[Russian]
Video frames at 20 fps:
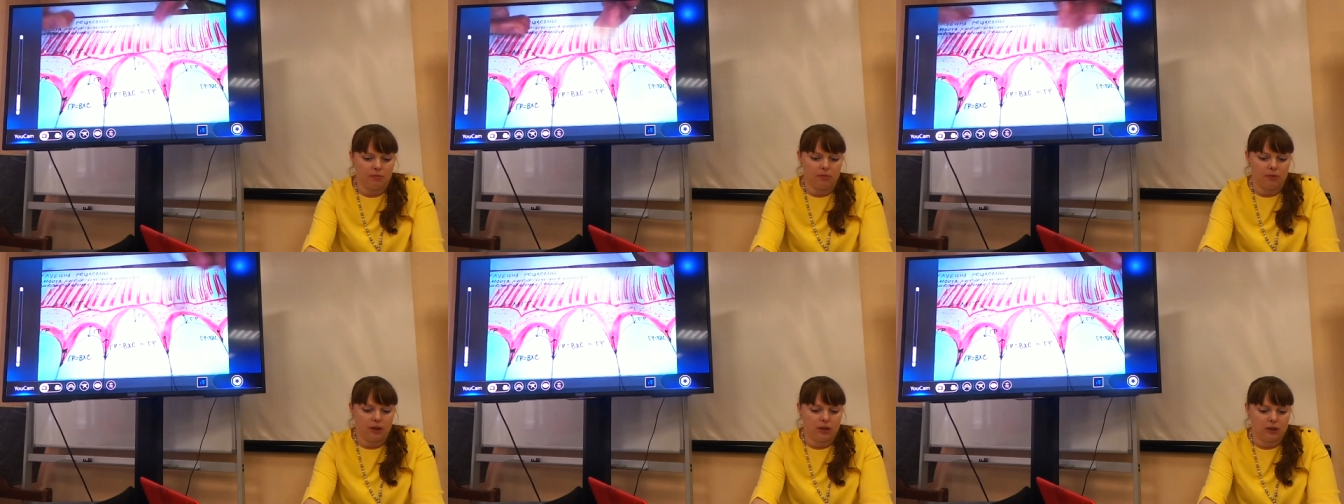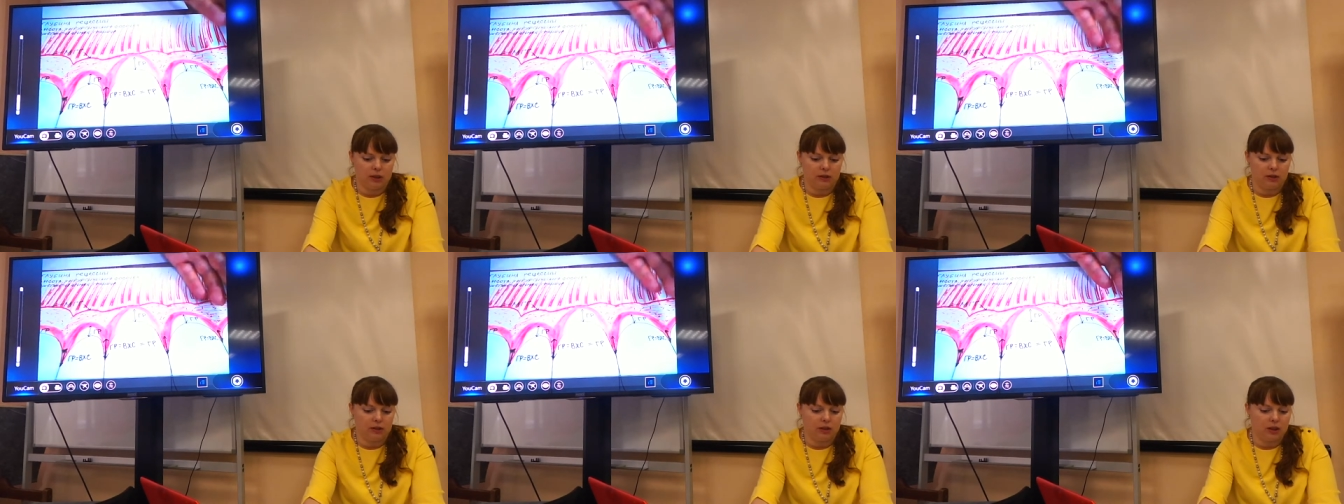
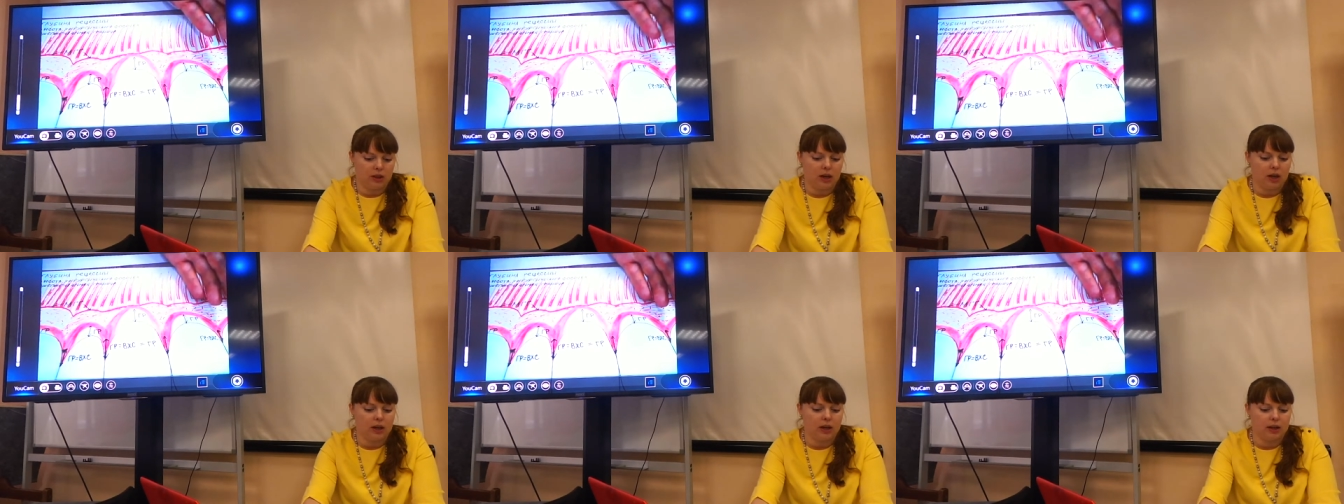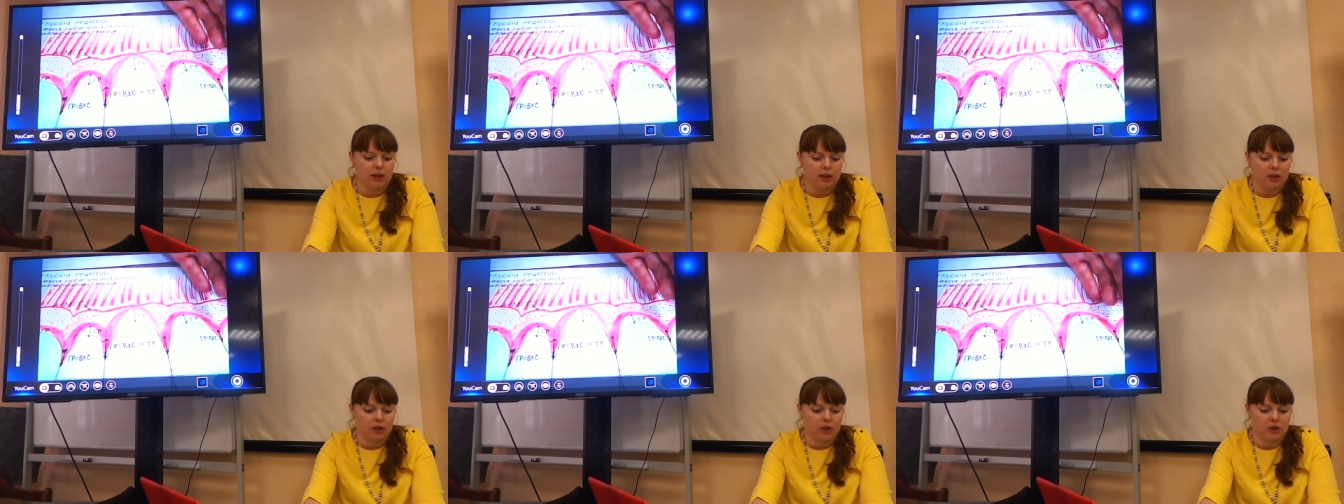Это не
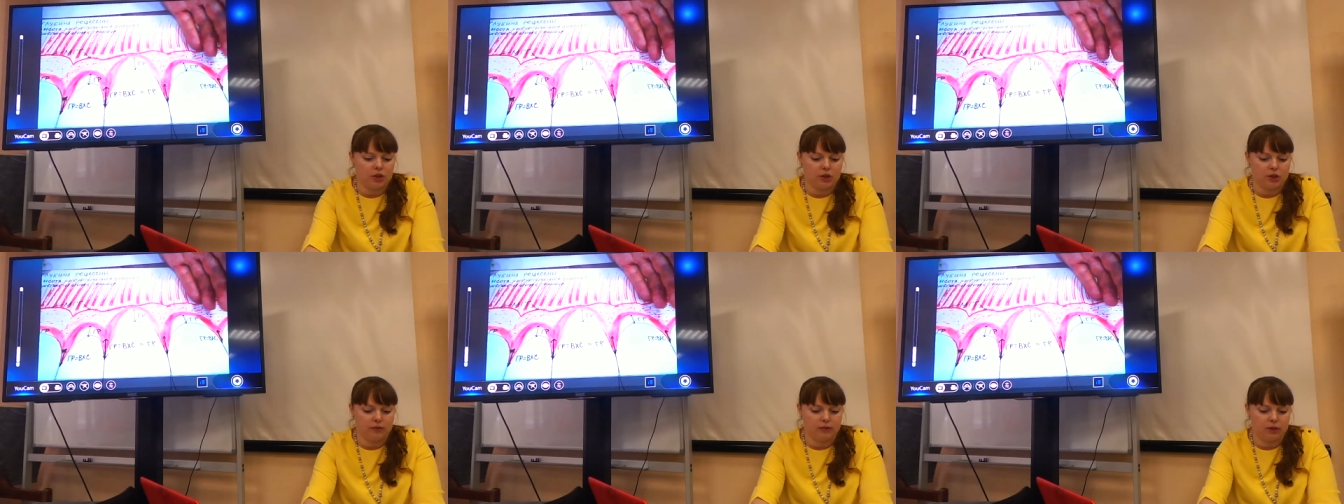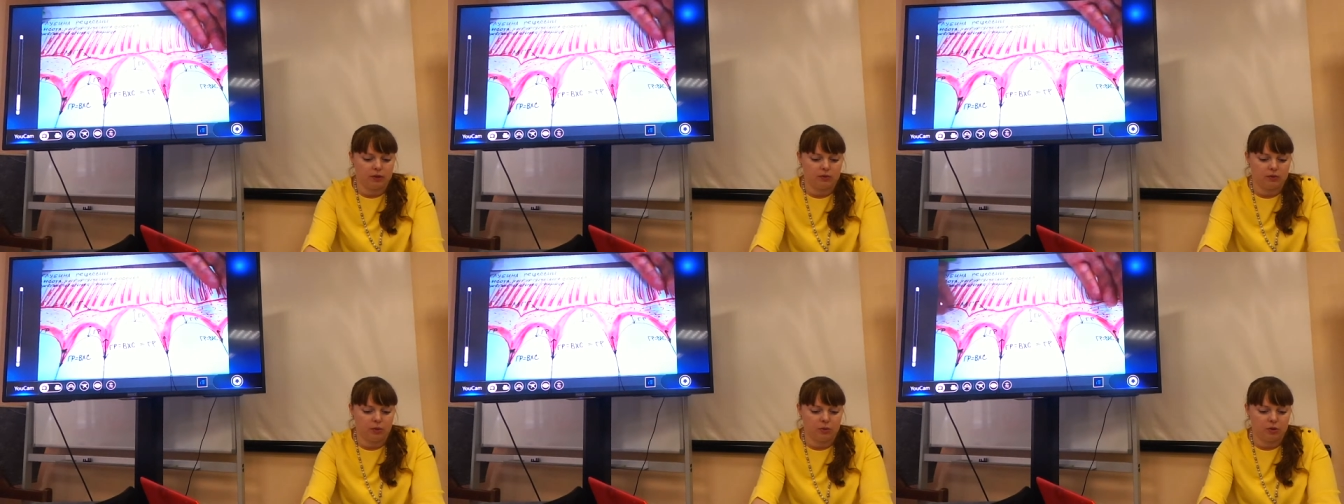
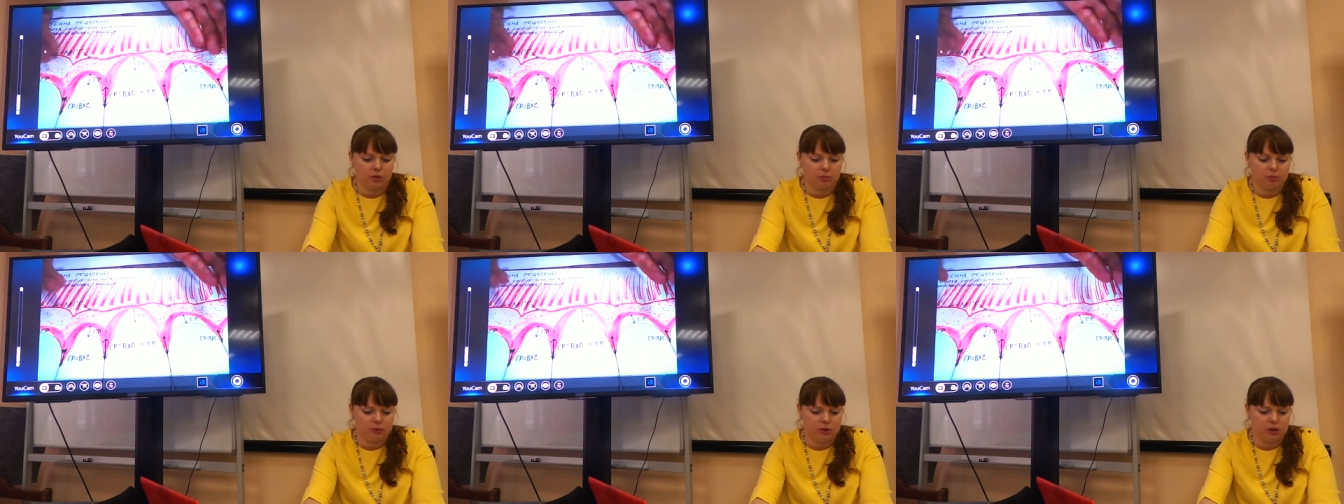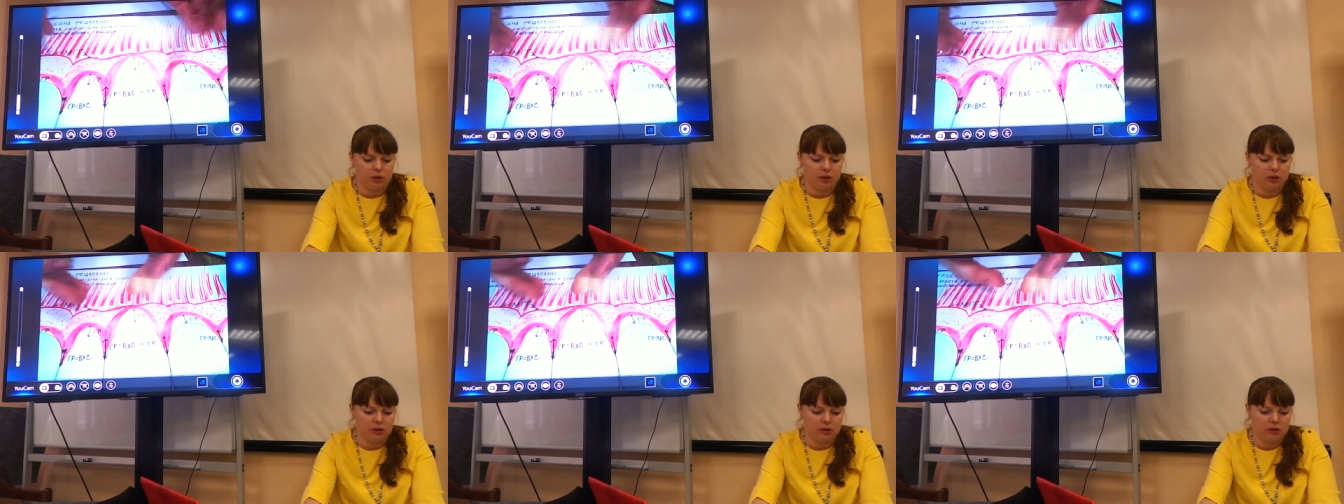ограничивает, в
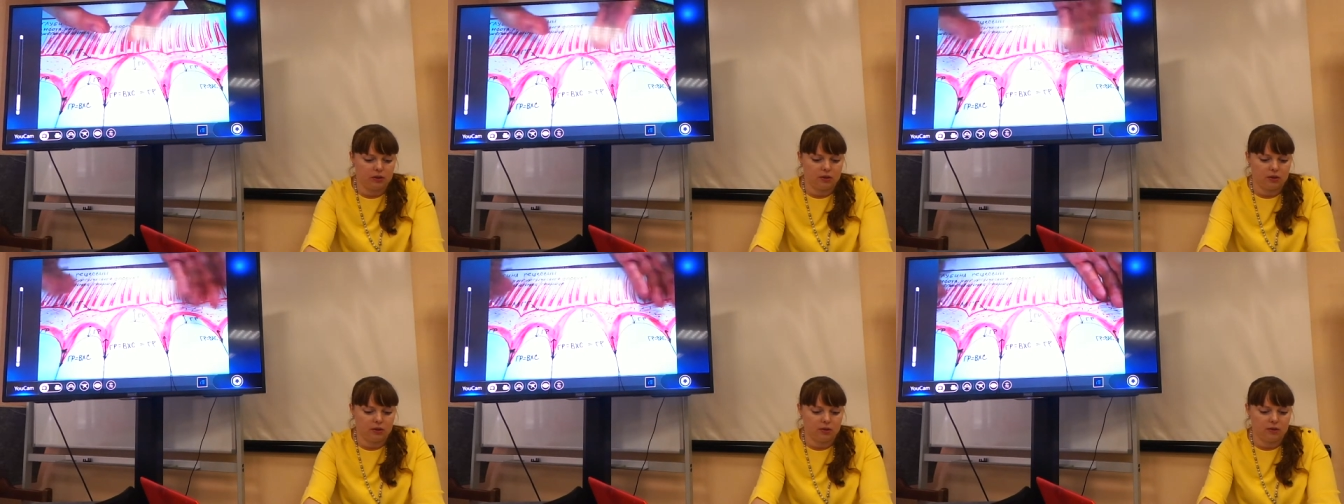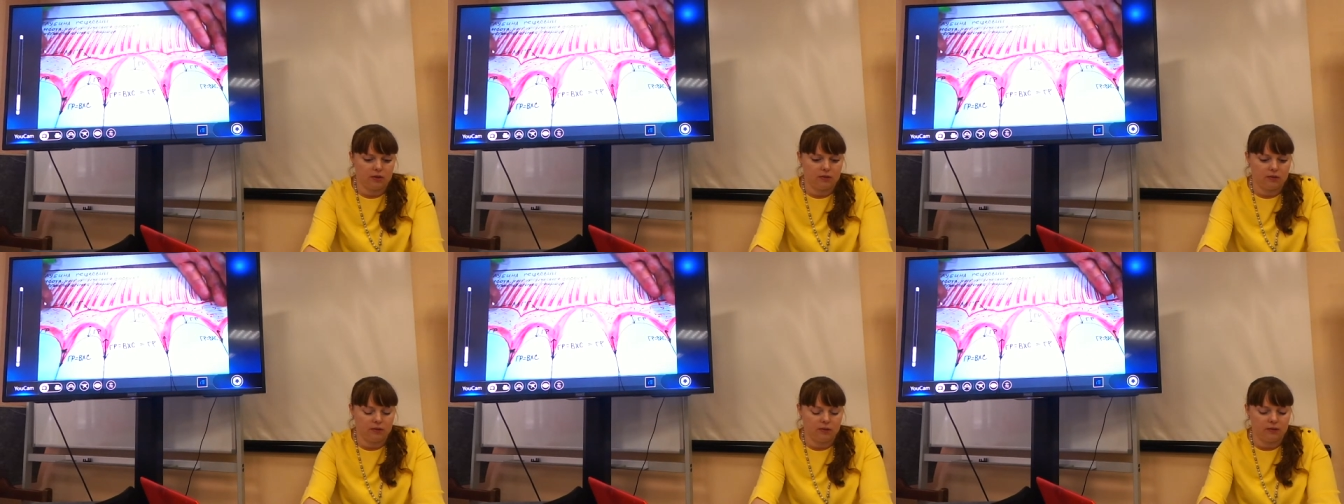
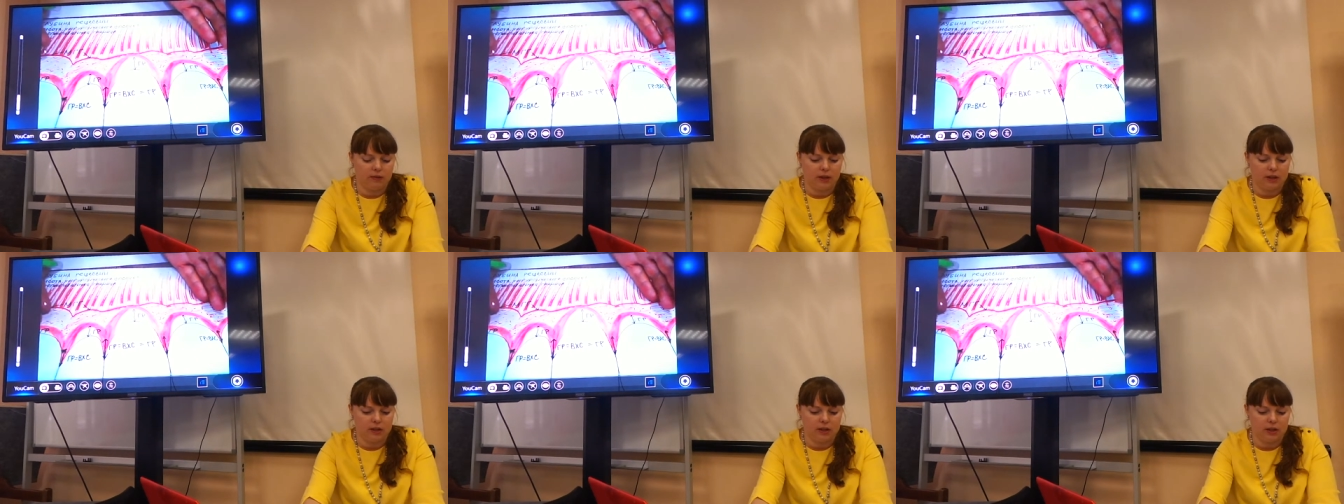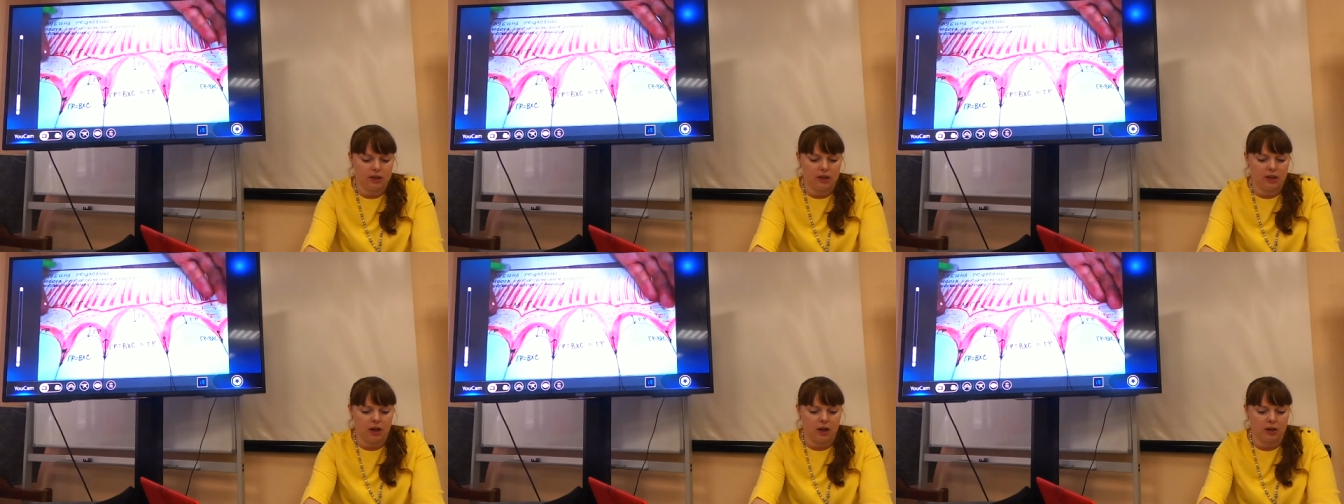общем-то, вас
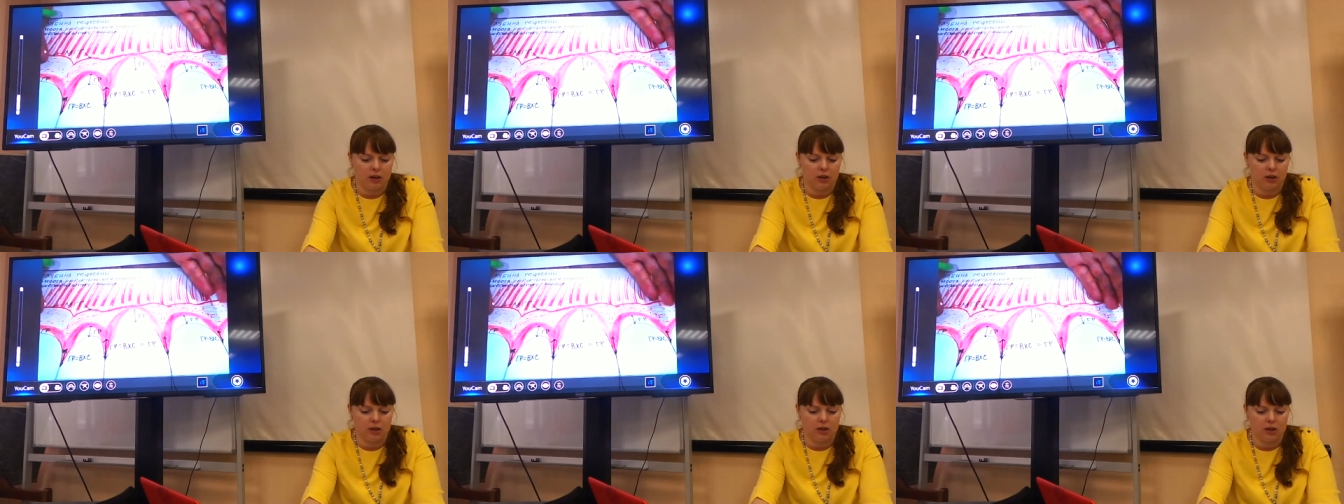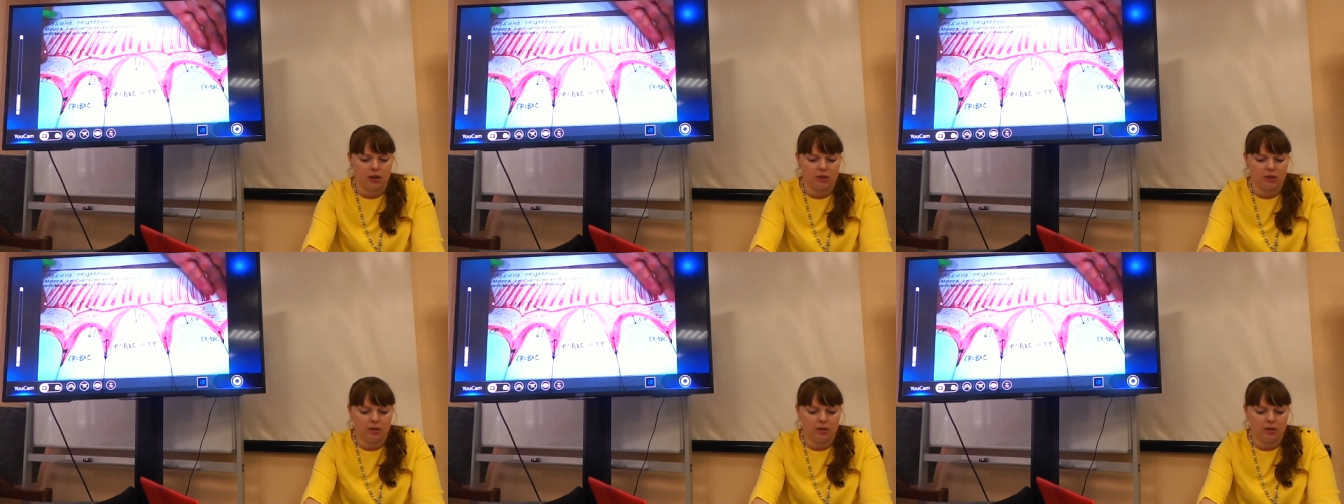никак